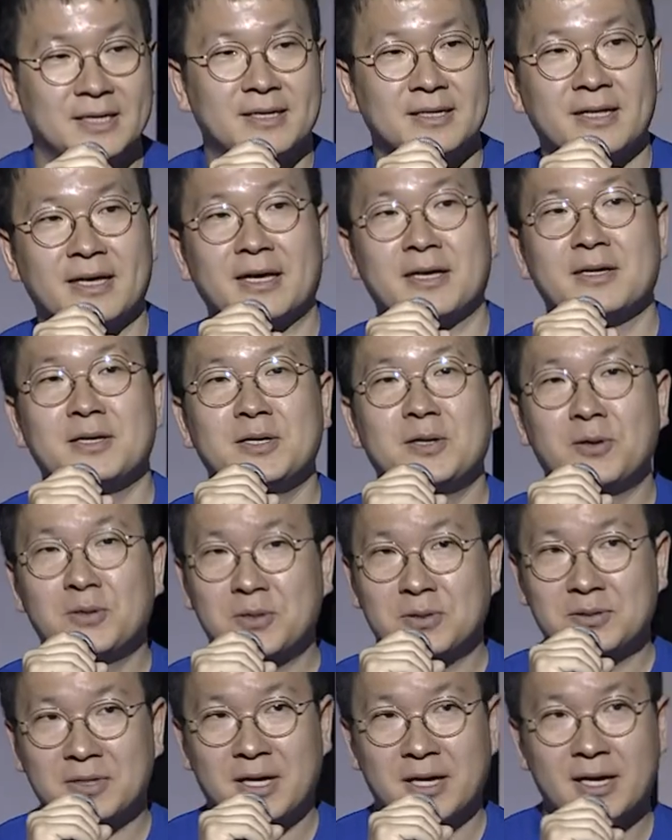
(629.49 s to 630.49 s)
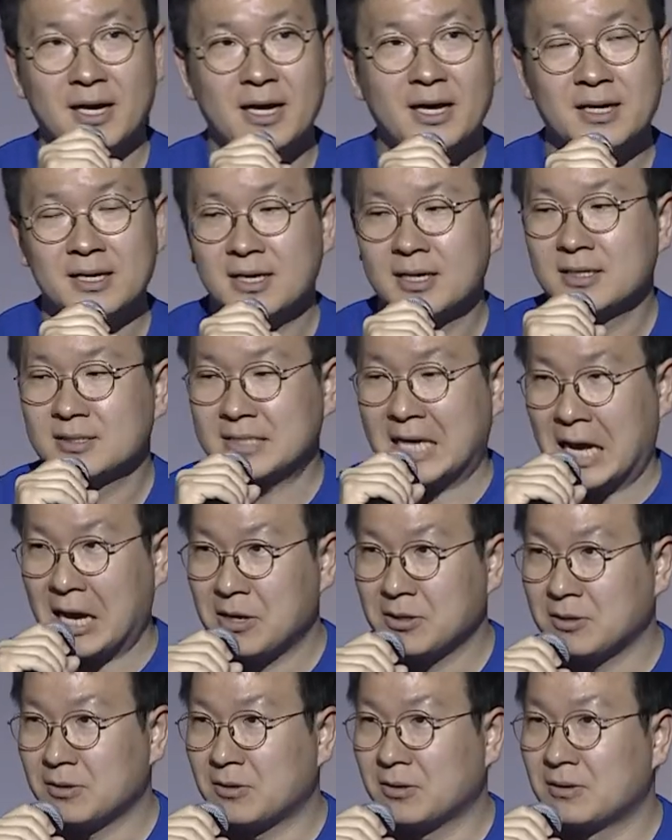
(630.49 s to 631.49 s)
네, 이런 형태가
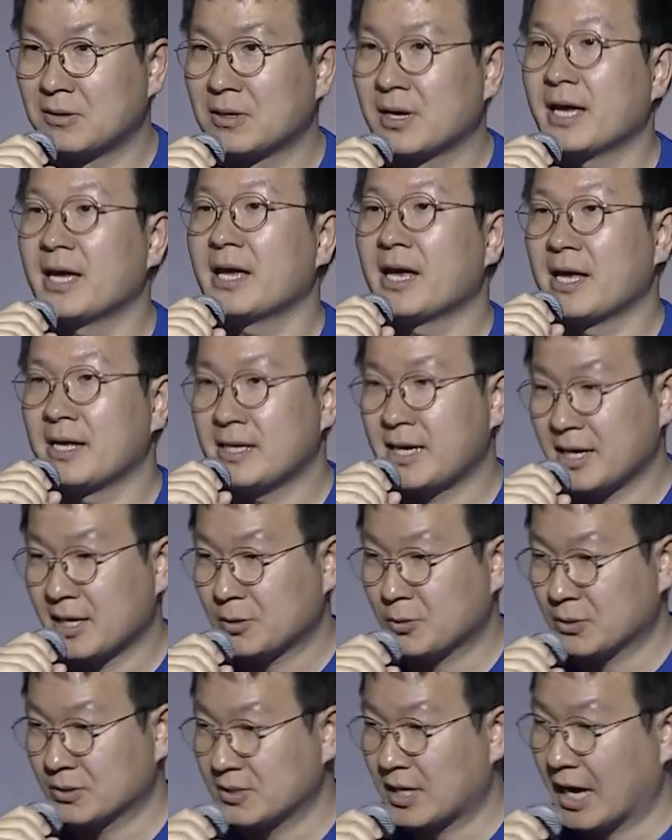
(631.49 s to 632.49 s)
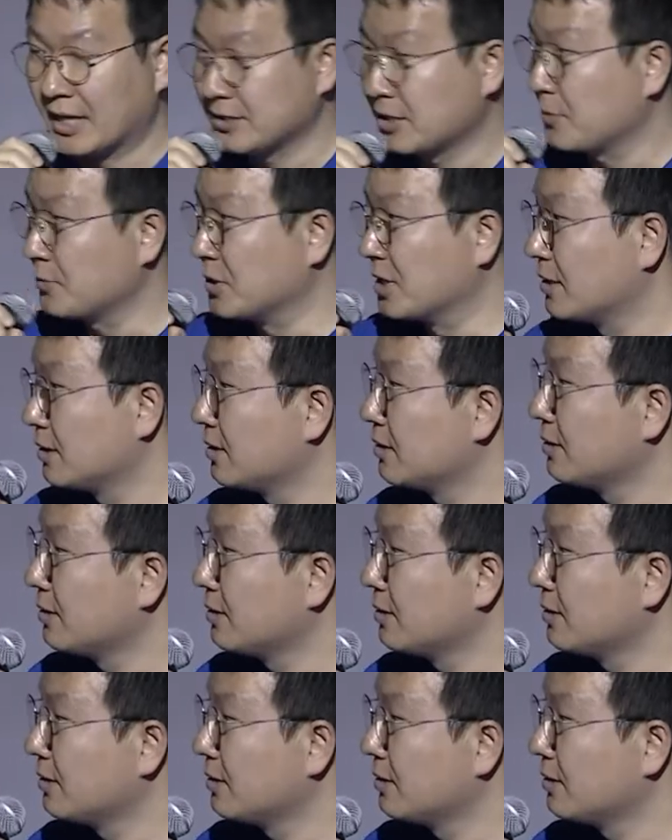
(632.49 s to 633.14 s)
자연어의 AI를 통해서 가능합니다.